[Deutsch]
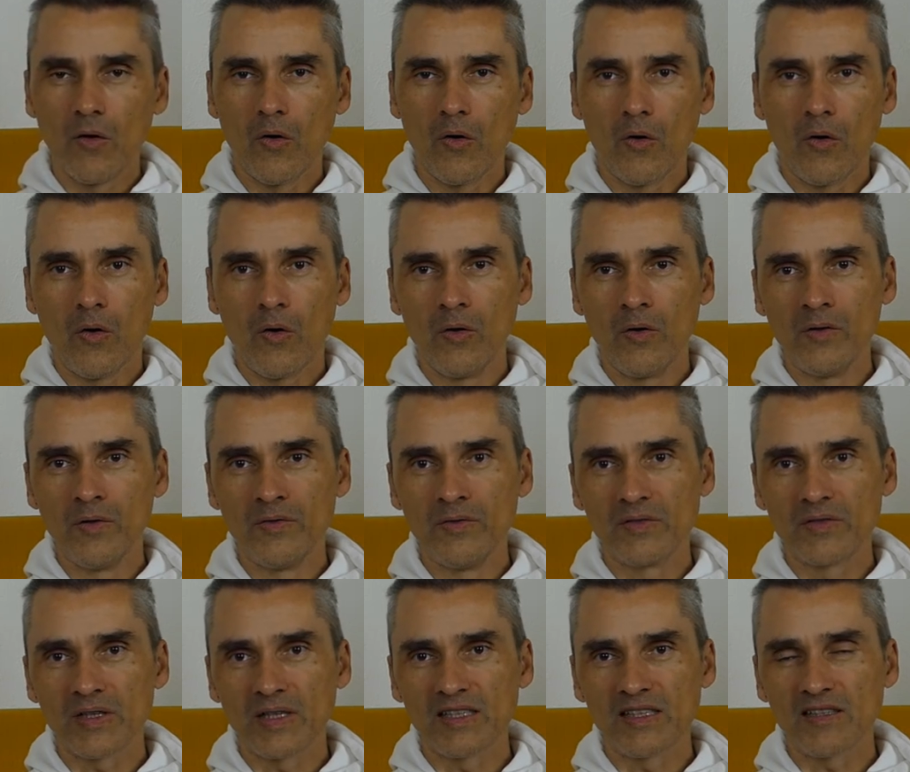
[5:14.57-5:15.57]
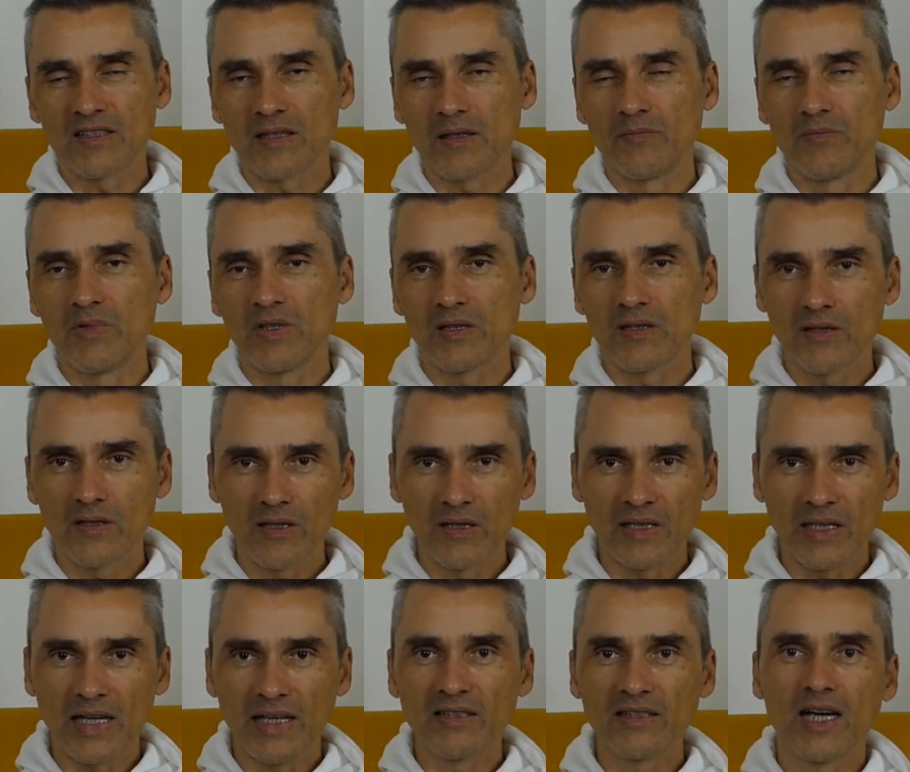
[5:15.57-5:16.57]
Und als ich dann mich
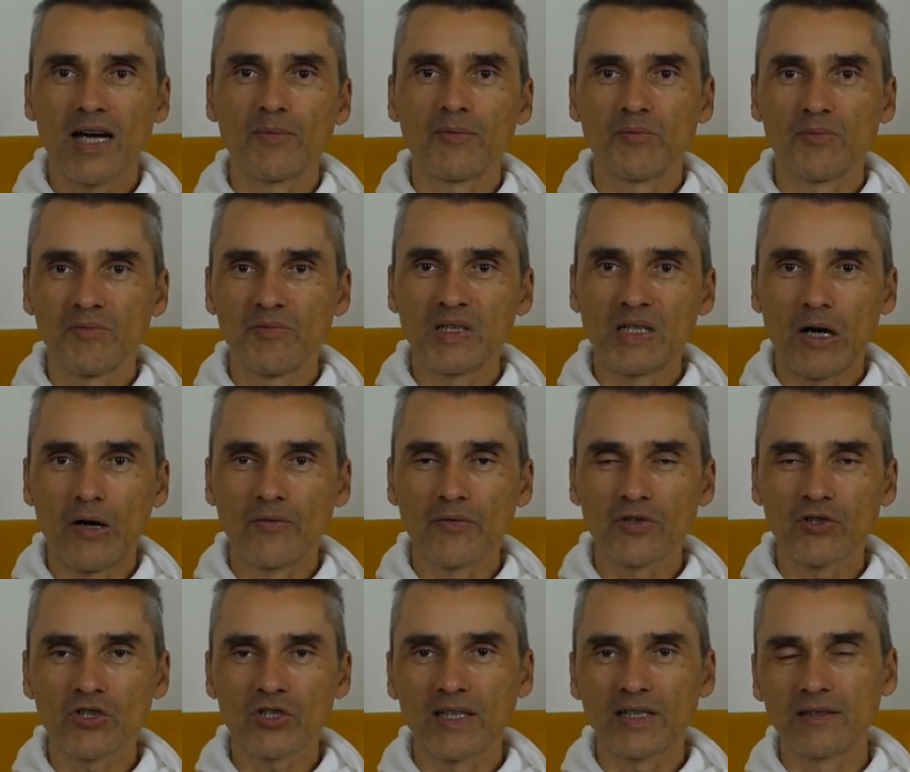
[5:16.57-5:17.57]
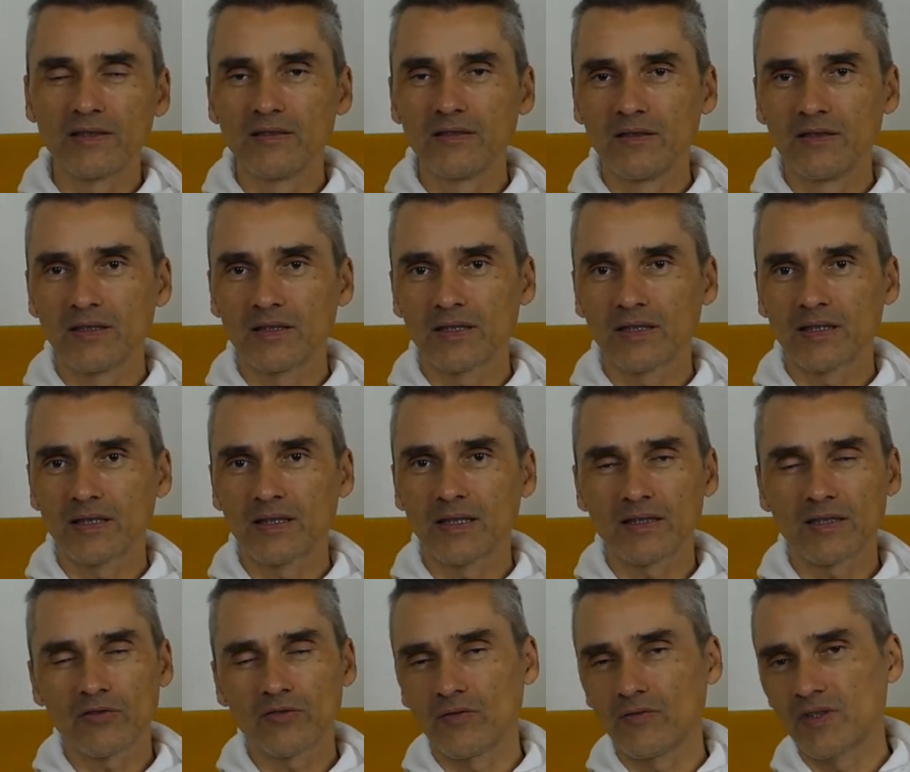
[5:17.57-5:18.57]
gedehnt habe und bin wieder aufgestanden, äh,
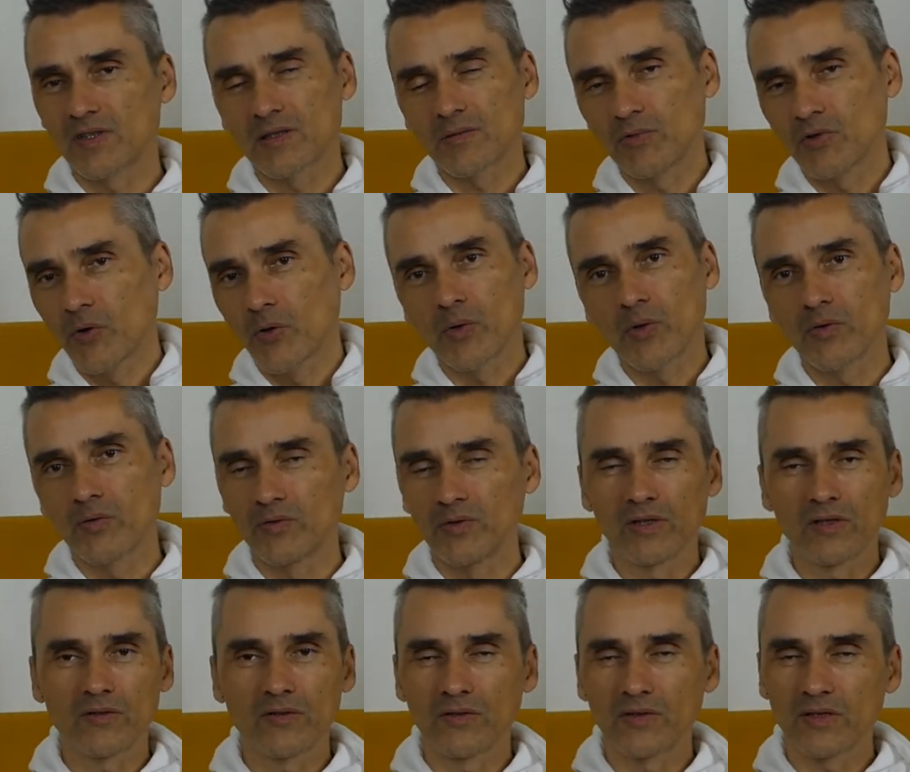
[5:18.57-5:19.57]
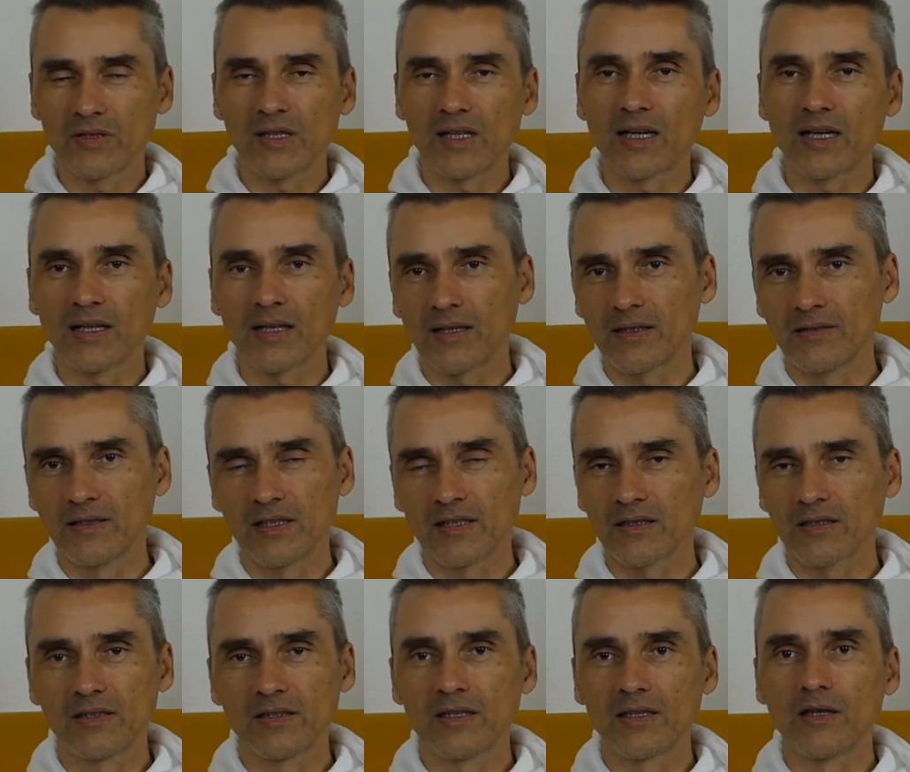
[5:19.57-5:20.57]
hatte ich irgendwas im Rücken und ich konnte tagelang nicht
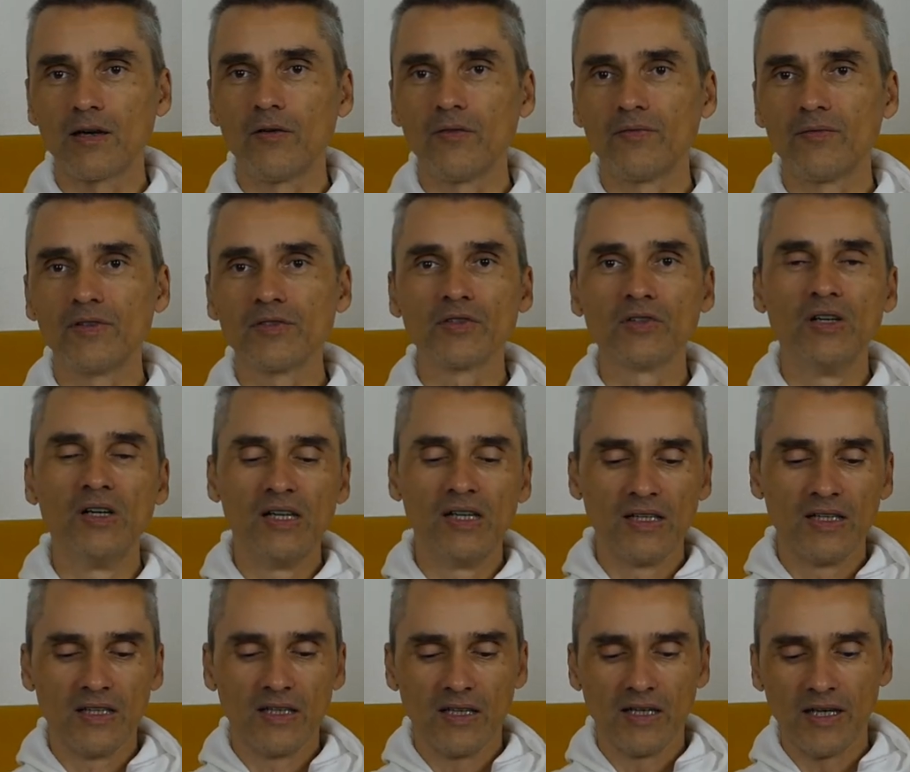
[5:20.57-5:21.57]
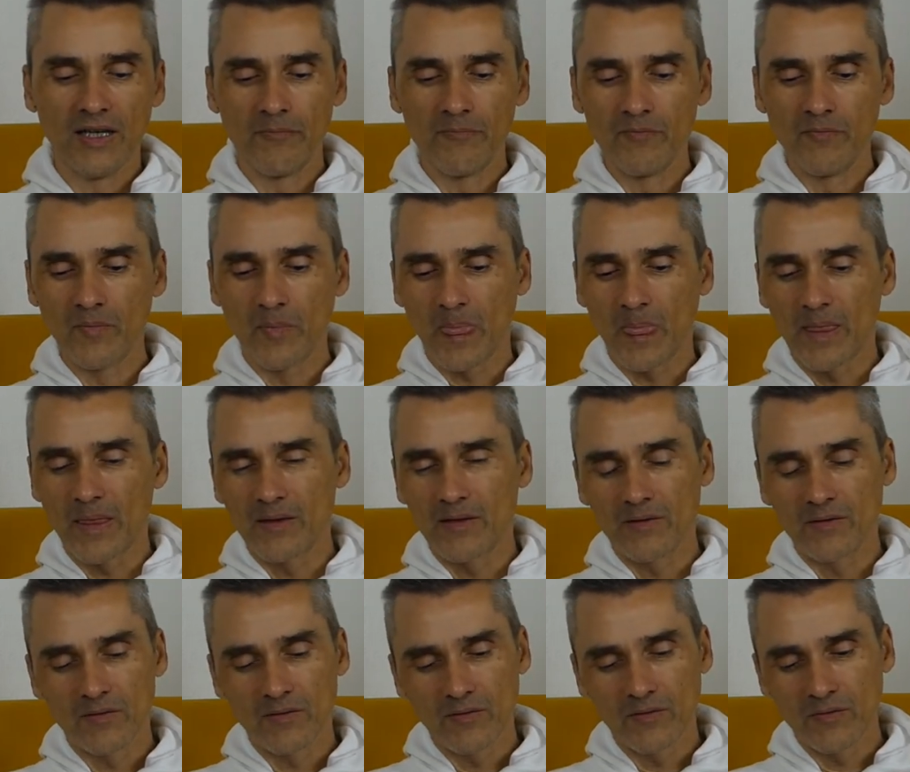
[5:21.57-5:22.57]
richtig laufen. Also ähm,
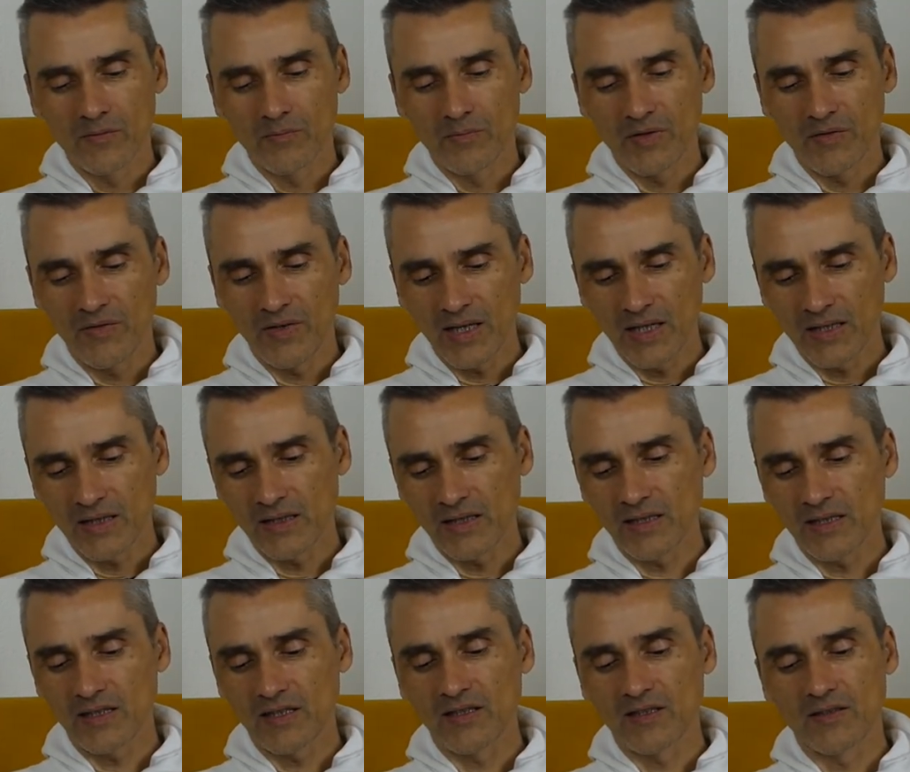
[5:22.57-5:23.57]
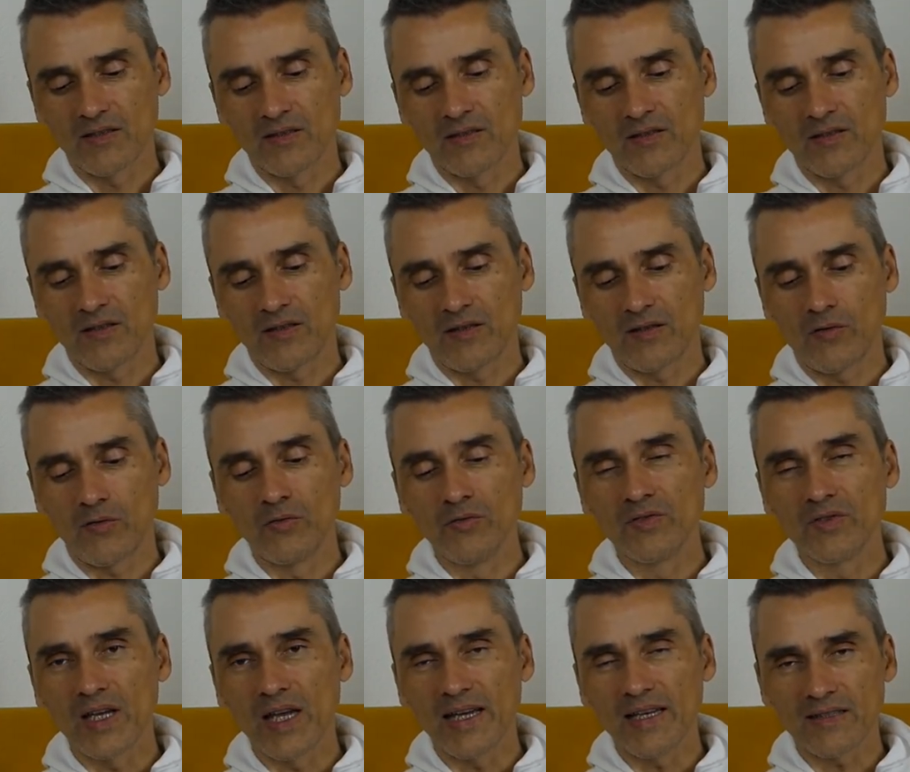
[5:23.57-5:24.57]
bewege dich äh,
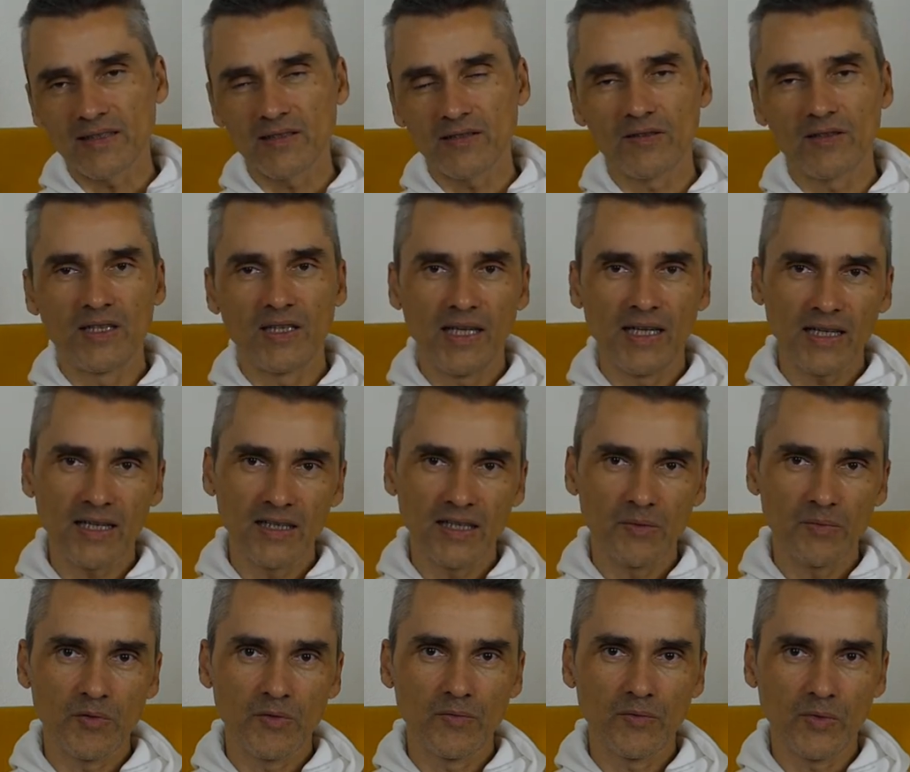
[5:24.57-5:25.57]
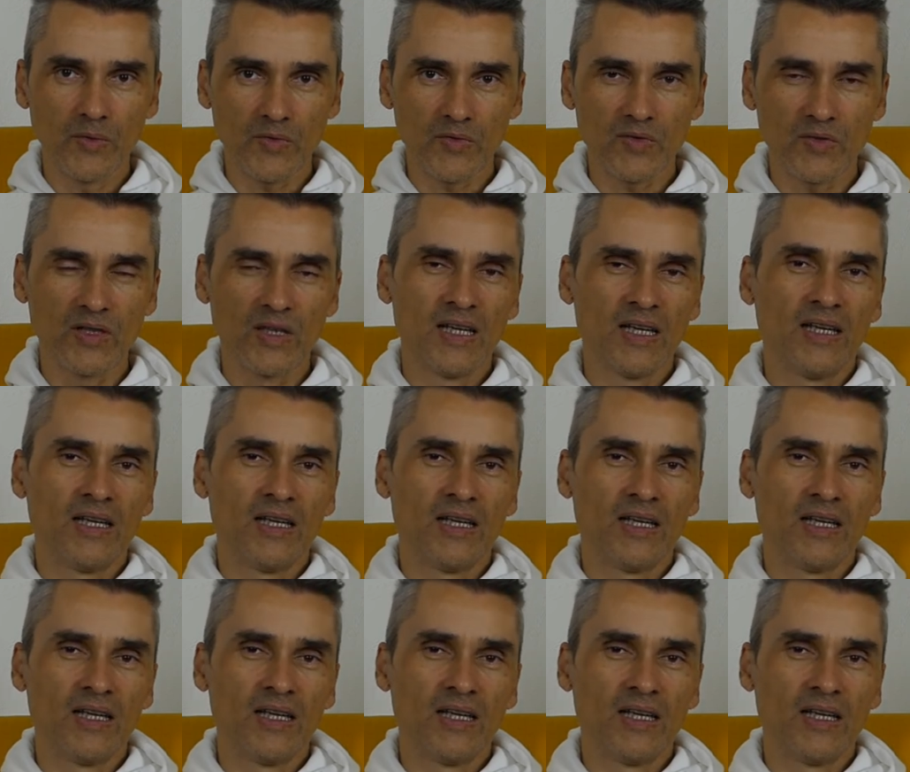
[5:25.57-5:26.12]
und esse, ernähre dich bewusst.